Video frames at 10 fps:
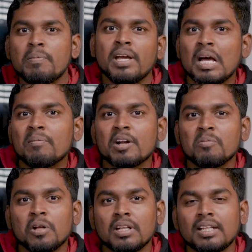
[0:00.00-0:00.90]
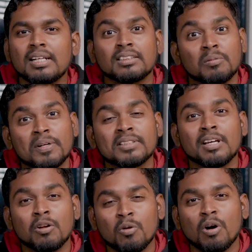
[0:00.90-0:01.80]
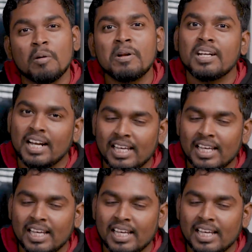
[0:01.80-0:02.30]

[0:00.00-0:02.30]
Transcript: மேபி கேம் போது அது சர்ப்ரைஸா இருக்கும் அப்படின்னு